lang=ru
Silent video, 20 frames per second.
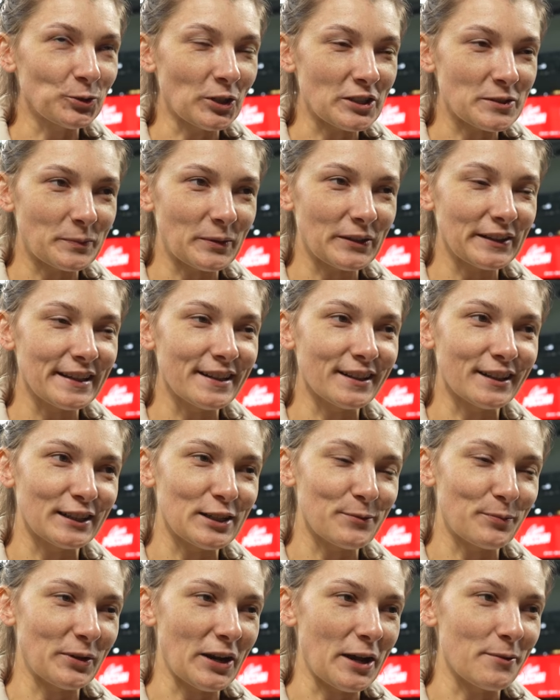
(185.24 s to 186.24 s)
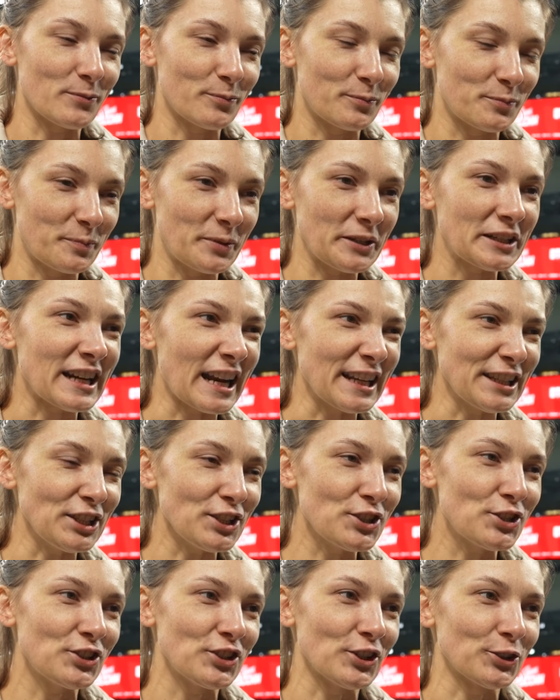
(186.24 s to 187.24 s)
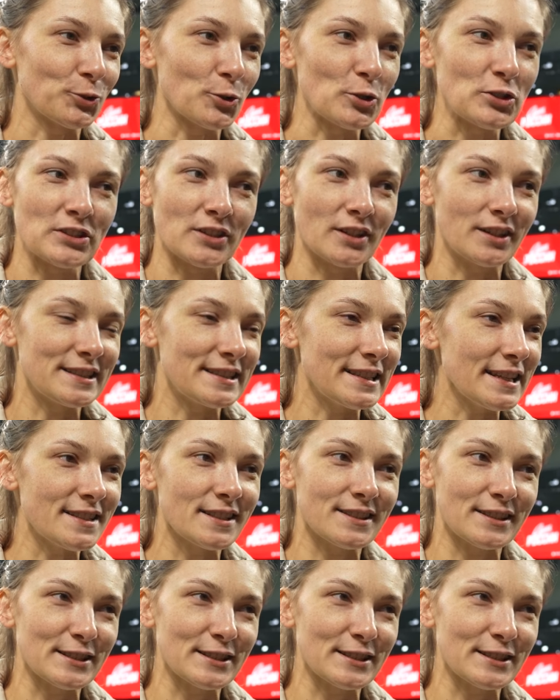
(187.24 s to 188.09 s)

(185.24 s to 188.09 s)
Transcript: у нас приехали прям приграничье, то есть э, дети